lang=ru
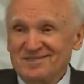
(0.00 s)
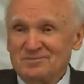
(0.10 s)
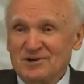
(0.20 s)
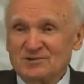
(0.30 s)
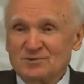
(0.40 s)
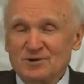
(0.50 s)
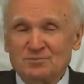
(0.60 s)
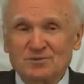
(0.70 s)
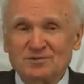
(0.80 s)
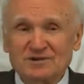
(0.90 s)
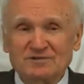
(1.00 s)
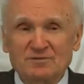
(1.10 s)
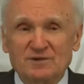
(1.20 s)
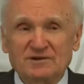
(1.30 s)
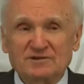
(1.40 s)
Поэтому я помню, когда в
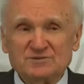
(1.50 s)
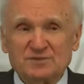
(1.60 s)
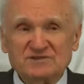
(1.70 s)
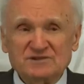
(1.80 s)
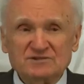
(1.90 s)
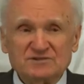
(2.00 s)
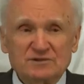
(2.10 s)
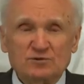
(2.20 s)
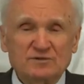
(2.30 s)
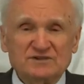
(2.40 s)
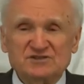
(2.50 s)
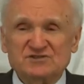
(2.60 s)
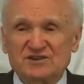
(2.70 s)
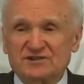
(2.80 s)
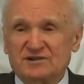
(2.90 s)
Америке спросил, сказал, у вас
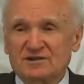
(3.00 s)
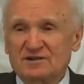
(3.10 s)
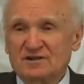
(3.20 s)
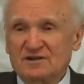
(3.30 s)
десятки,